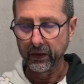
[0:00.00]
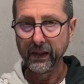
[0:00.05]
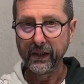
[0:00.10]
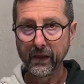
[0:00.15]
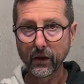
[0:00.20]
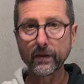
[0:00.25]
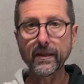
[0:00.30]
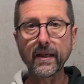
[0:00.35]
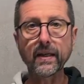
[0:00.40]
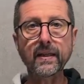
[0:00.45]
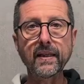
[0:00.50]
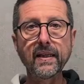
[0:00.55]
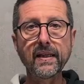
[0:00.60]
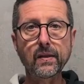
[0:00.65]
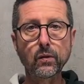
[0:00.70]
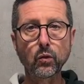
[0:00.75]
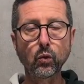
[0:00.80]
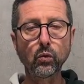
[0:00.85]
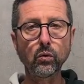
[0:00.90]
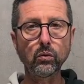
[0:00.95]
il y en a
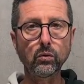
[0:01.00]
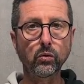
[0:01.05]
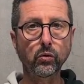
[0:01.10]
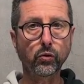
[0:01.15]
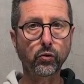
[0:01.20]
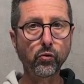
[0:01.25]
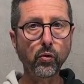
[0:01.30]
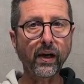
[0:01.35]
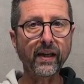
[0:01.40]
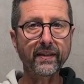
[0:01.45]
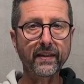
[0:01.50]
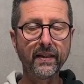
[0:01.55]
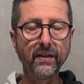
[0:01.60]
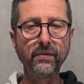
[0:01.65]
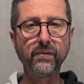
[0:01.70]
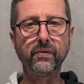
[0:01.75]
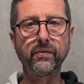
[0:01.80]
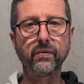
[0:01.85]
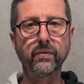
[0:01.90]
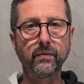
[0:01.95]
qui sont
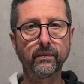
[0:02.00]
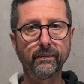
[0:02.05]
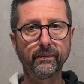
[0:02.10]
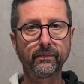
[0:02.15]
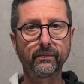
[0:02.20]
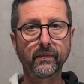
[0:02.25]
curatifs